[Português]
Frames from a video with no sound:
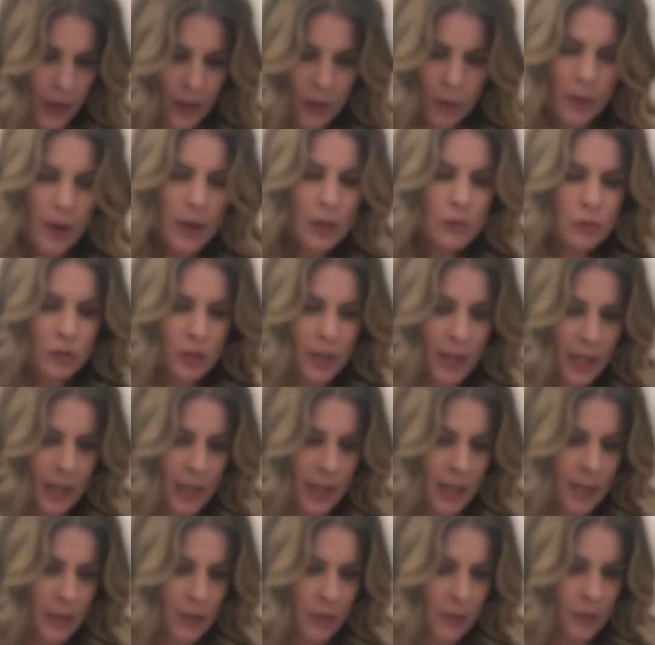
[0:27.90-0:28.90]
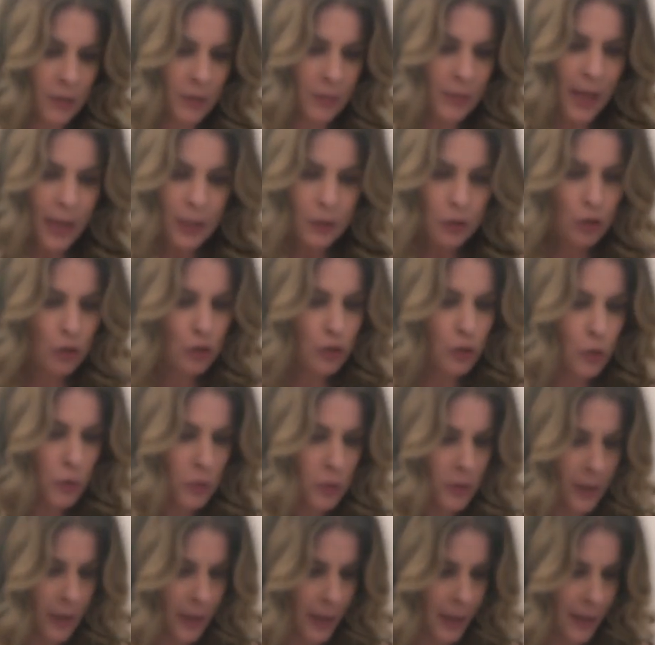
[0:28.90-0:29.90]
Qual o segredo? Me
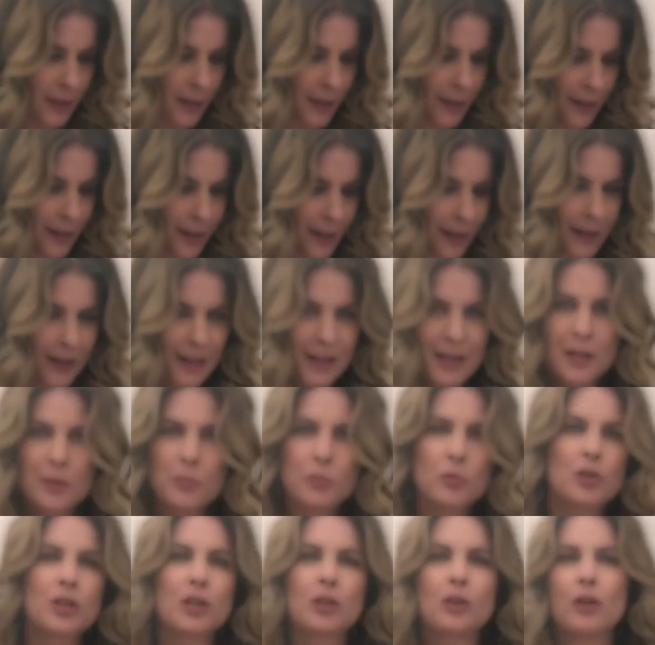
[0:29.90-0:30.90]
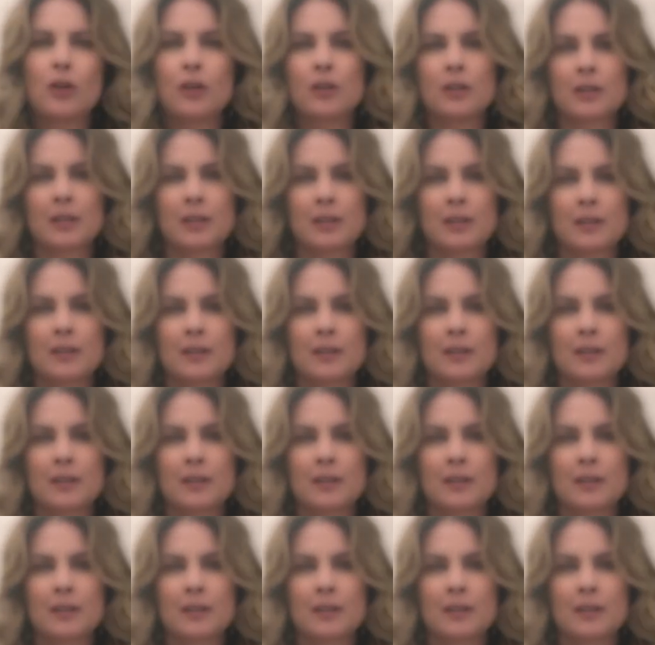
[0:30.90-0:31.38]
ajuda! amo nhoque.